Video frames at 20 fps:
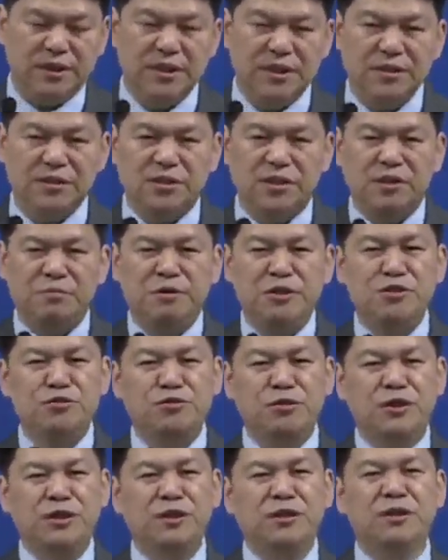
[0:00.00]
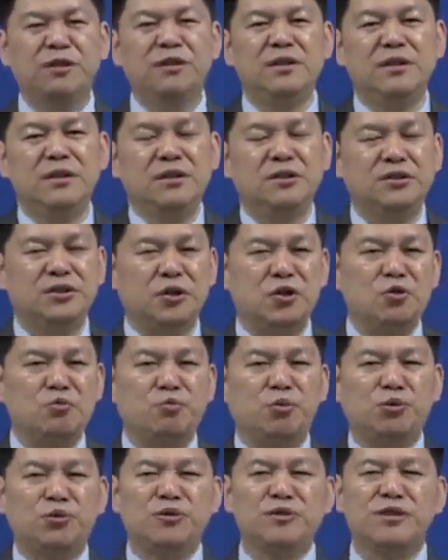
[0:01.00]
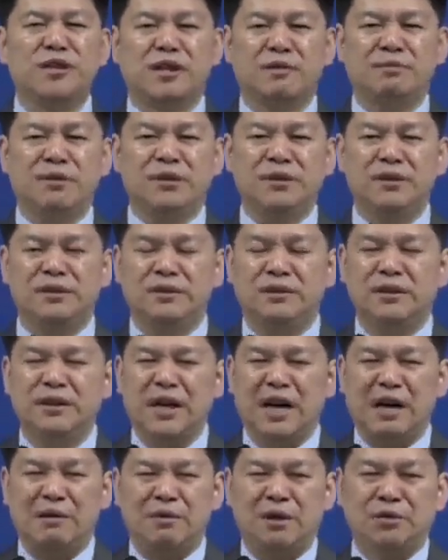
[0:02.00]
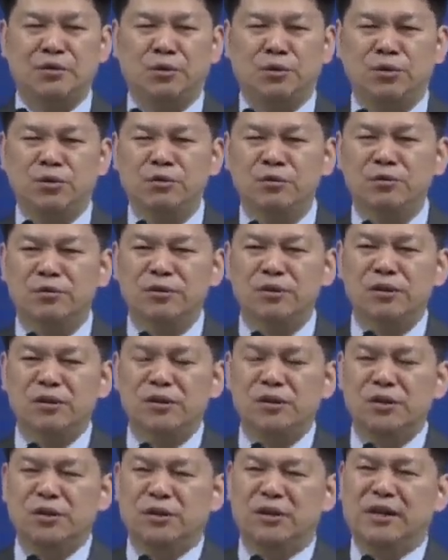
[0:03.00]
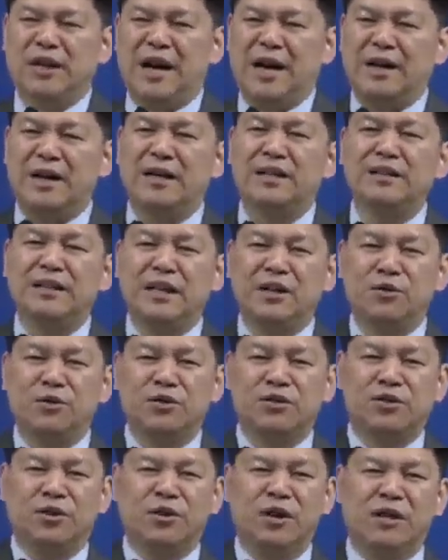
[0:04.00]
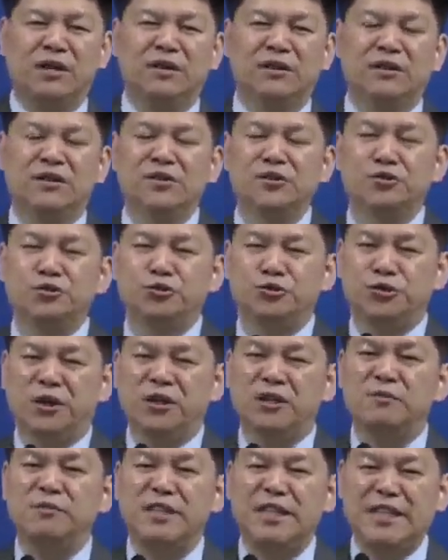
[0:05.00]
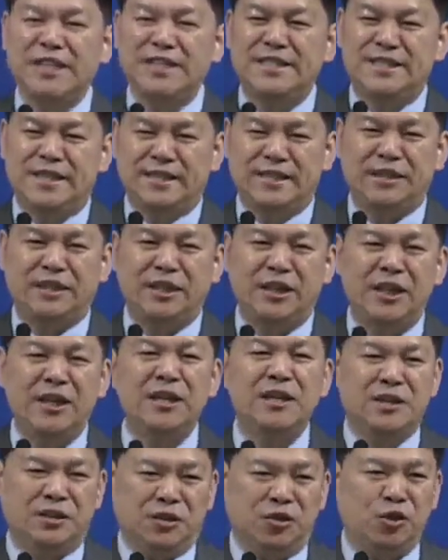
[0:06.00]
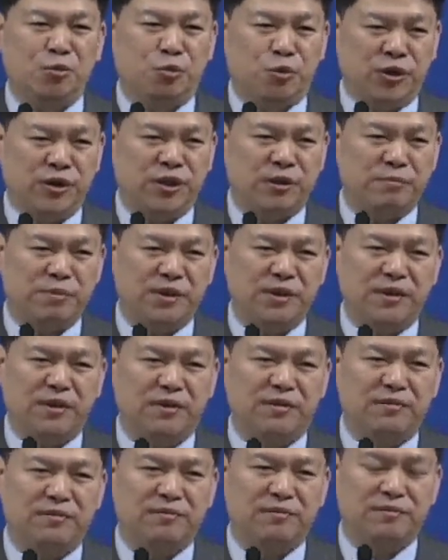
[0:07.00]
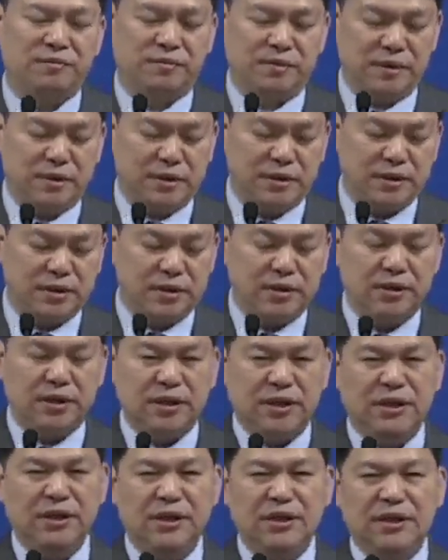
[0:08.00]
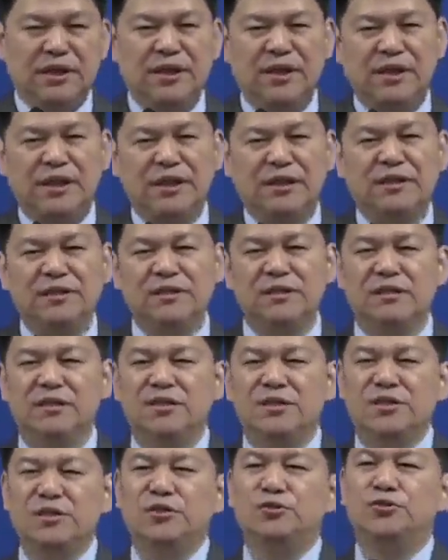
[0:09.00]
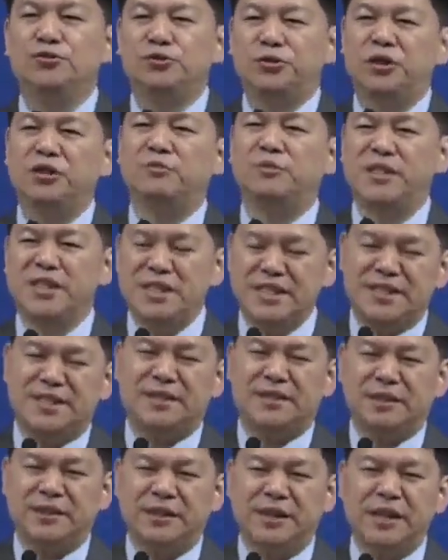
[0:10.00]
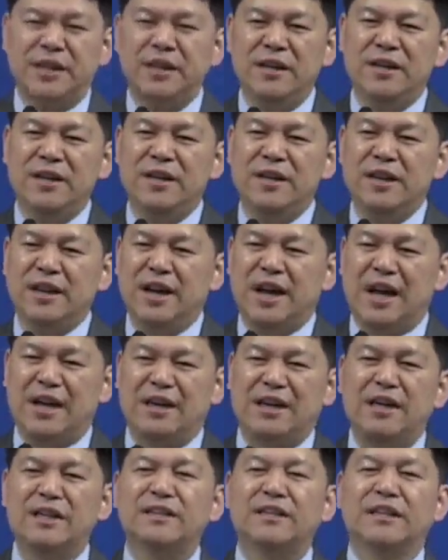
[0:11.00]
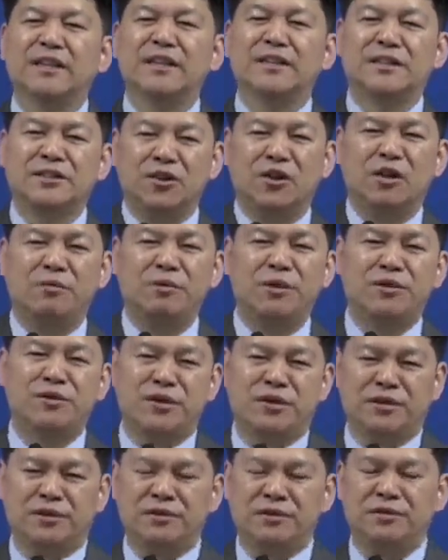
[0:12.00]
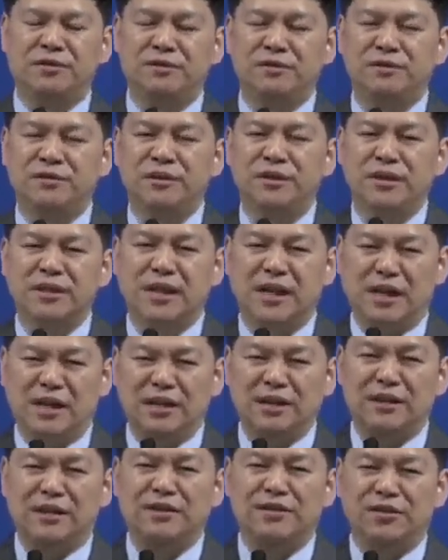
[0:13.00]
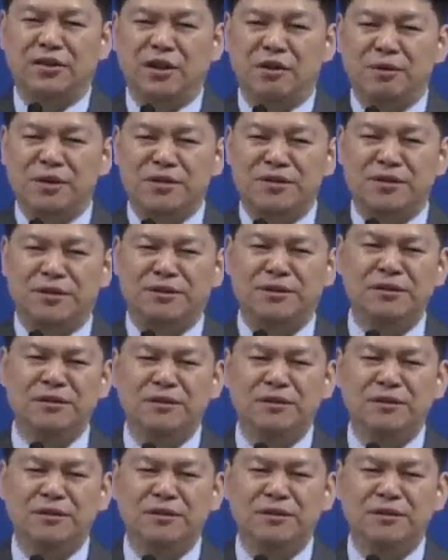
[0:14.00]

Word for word: 그래서 이 민수기를 처음 보는 사람들은 아마도 가나안 땅으로 들어가는 출애굽 2세대들이 이걸 보게 됩니다. 이 이야기는 출애굽 2세대들이 가나안 땅에 들어가면서 가나안 땅에 들어가면서